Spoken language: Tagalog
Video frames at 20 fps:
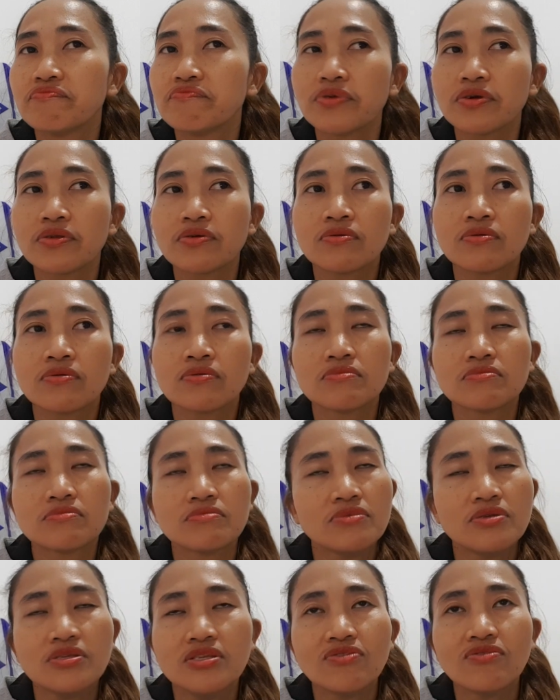Pero
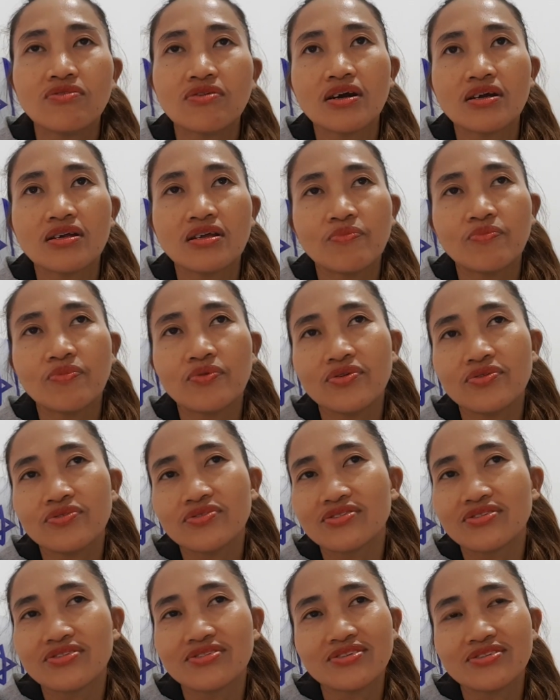hindi ko kaya po yung
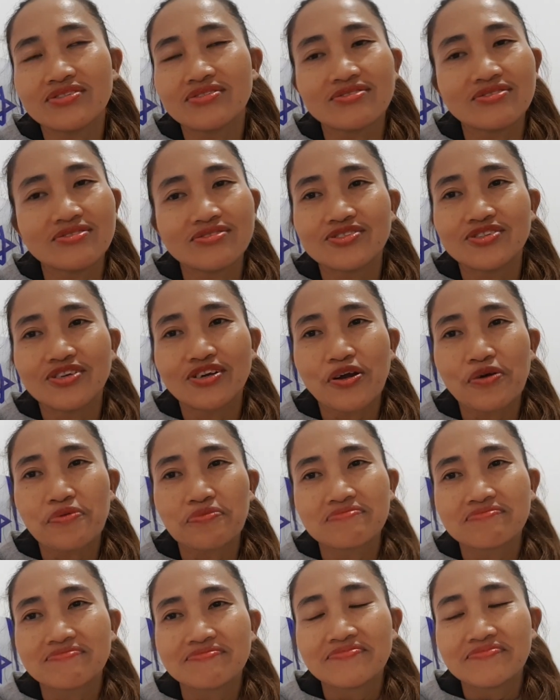13 checkout.
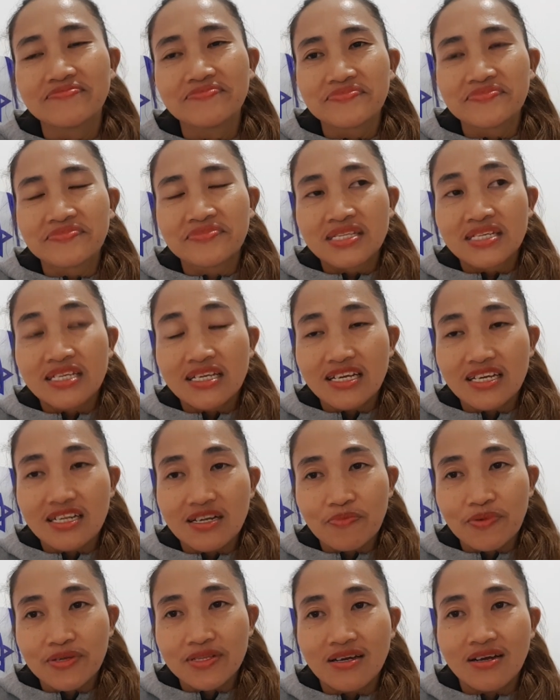
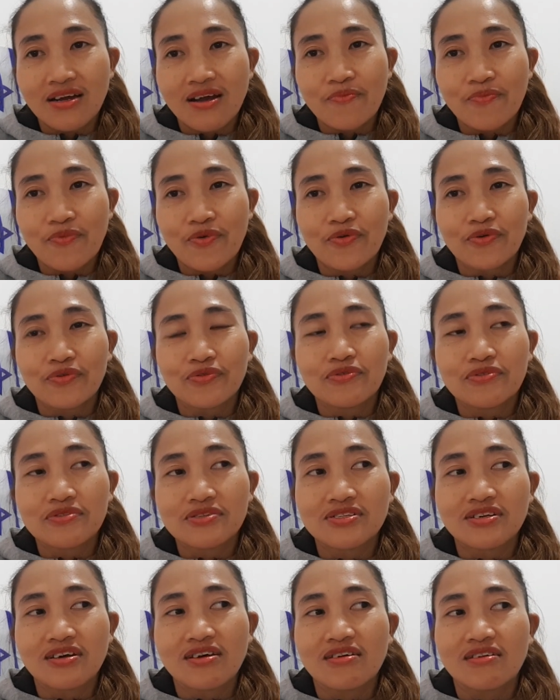Hirapan na nga po ako dun
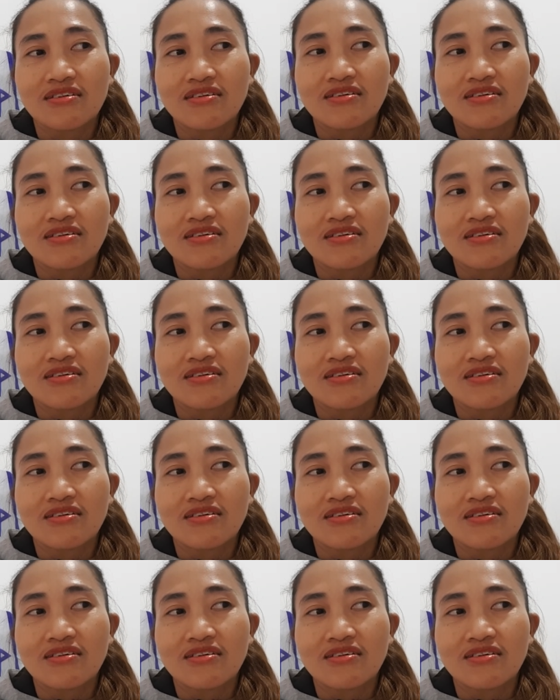sa